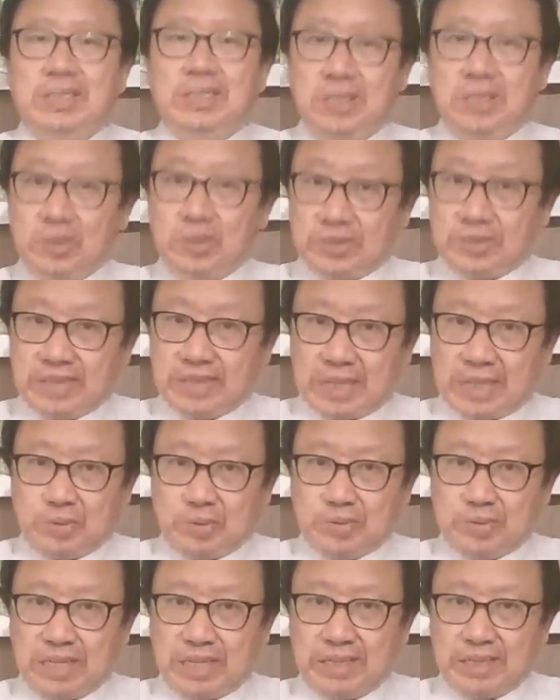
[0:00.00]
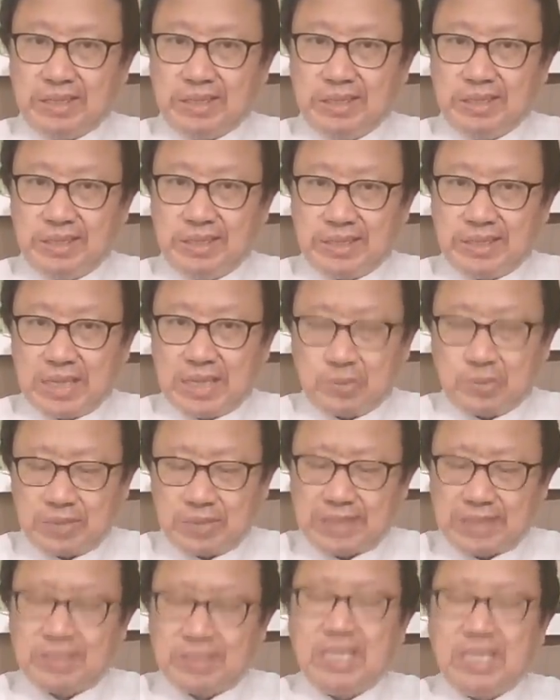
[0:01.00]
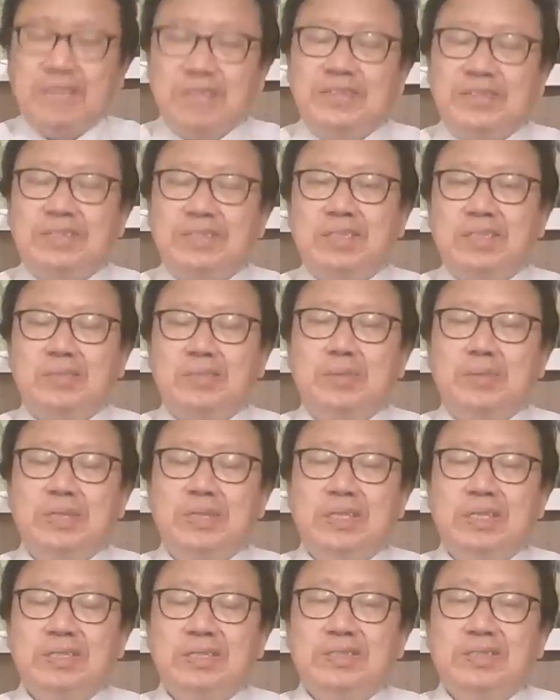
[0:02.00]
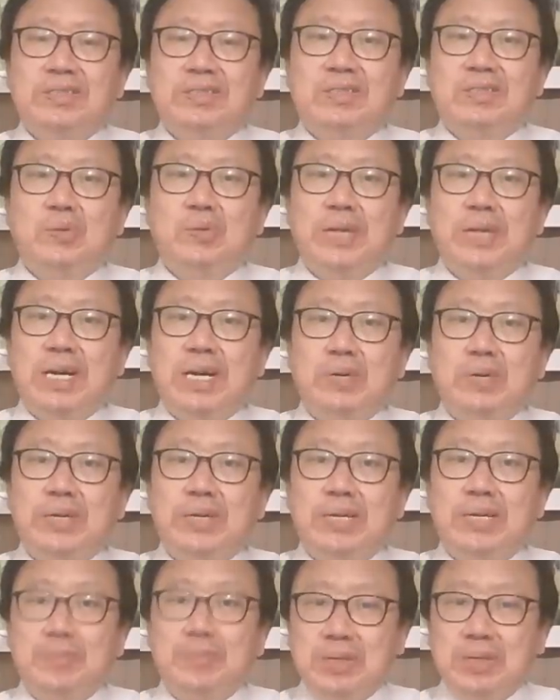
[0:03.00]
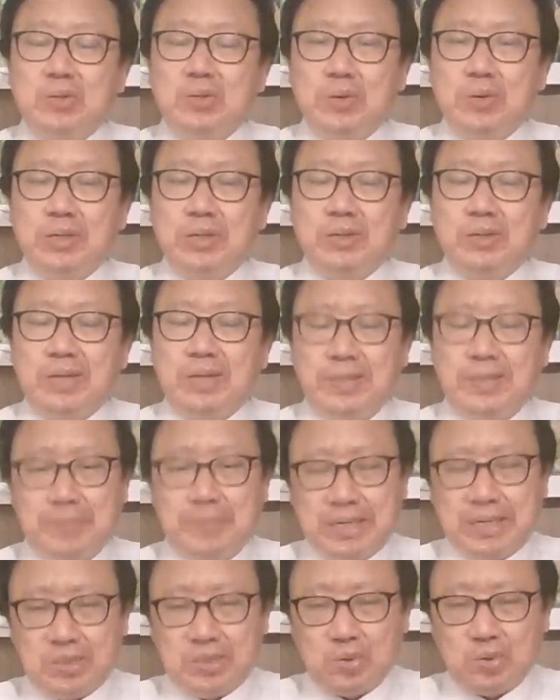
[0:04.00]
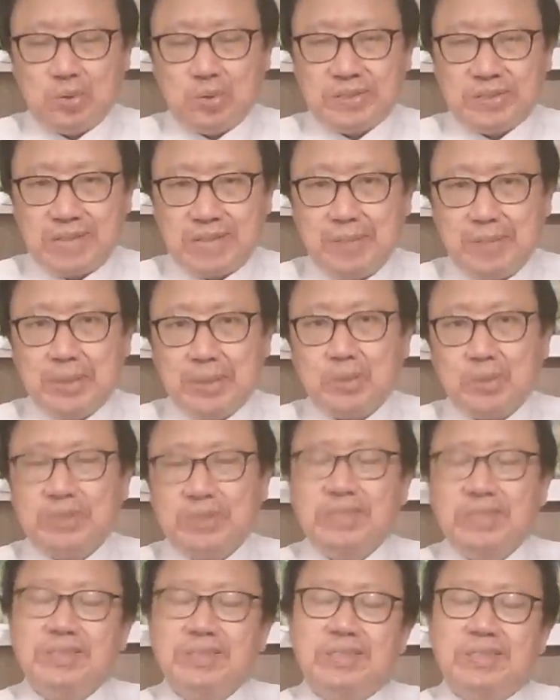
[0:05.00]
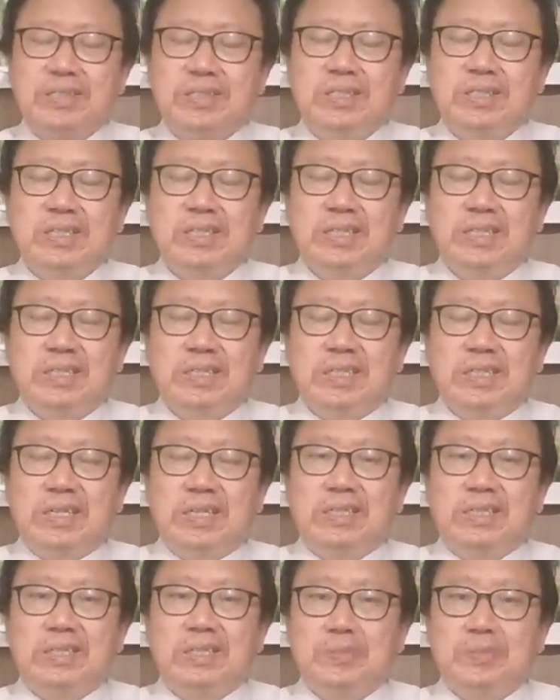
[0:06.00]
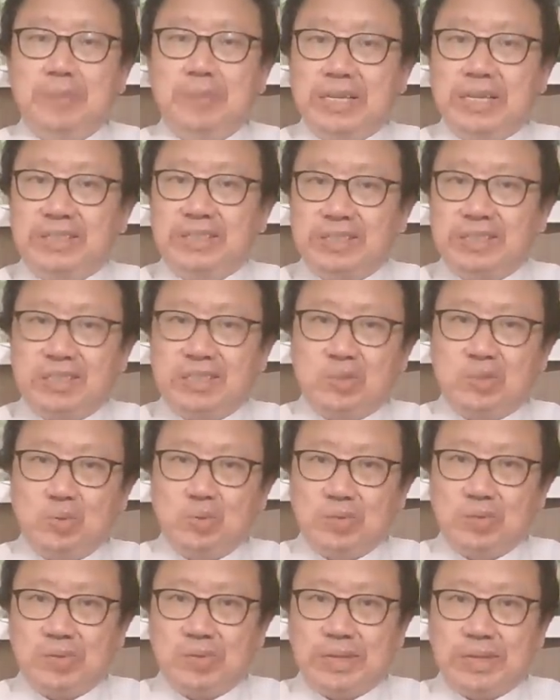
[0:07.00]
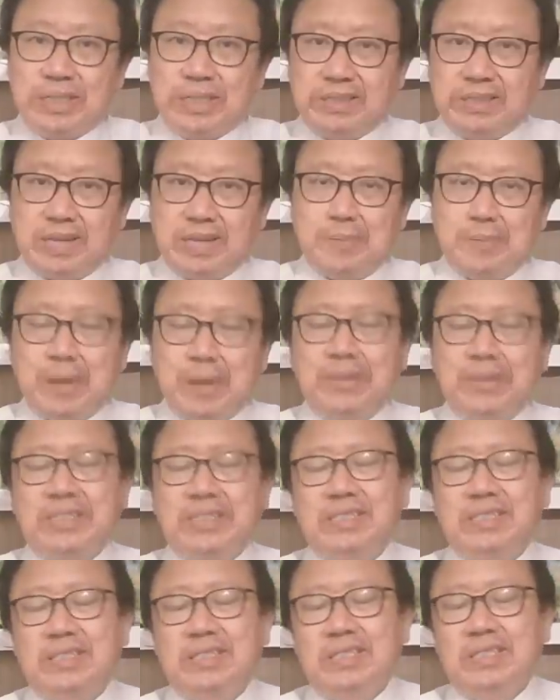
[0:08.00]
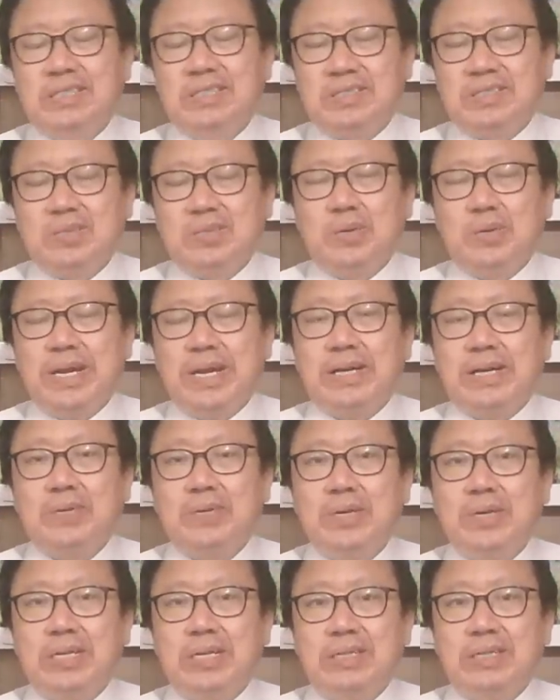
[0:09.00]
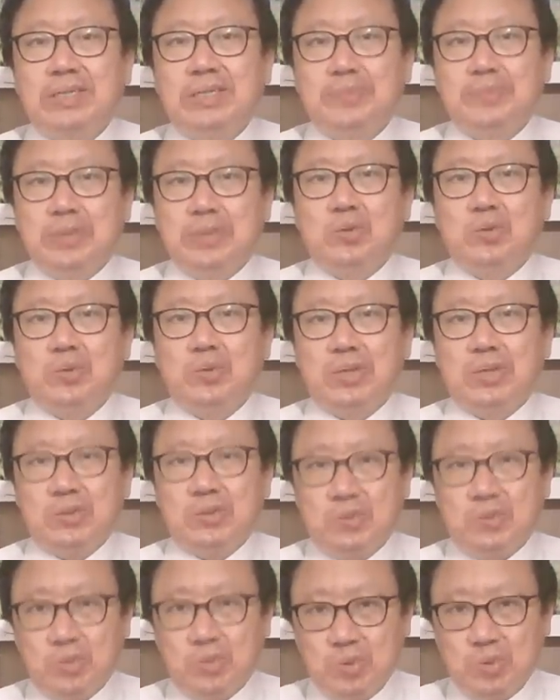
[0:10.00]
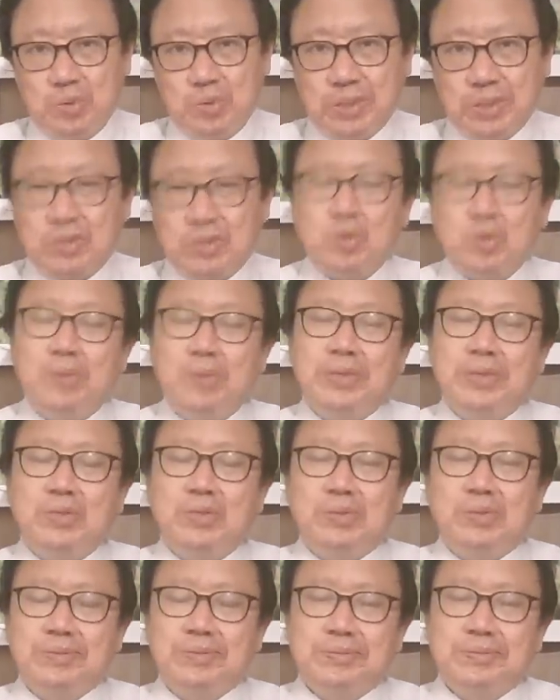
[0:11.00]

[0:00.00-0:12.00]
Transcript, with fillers: 六四大屠杀，大屠杀之前发生了什么？是持续两个月的民主运动，遍及中国三百多个城市，啊，每个城市数十万人、上百万人，持续两个月的民主运动，呼吁中国民主，